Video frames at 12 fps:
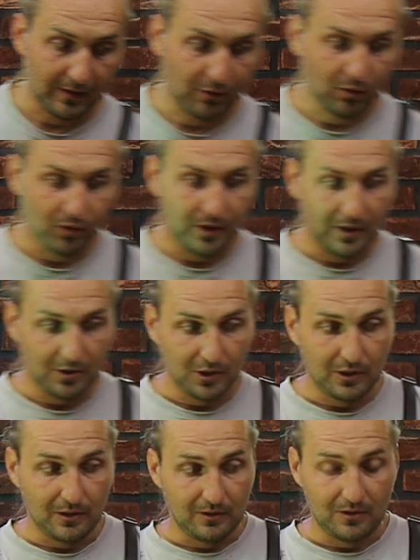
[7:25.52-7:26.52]
я такого не
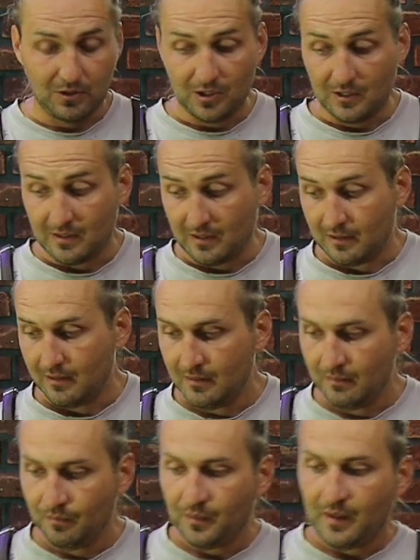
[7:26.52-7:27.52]
ожидал, если честно.
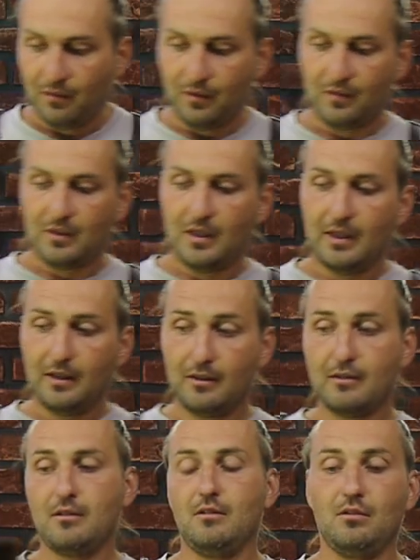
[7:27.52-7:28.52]

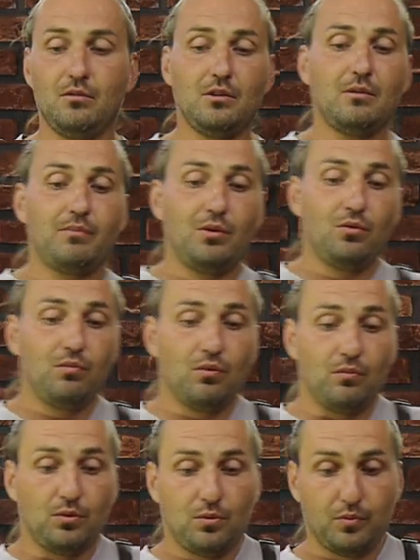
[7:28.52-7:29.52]
Фискарик, ну это
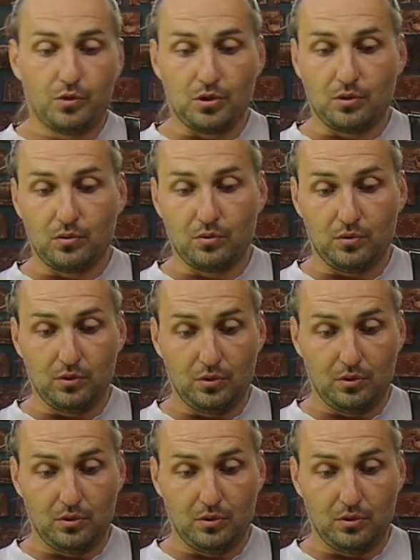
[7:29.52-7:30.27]
по-любому топчик, то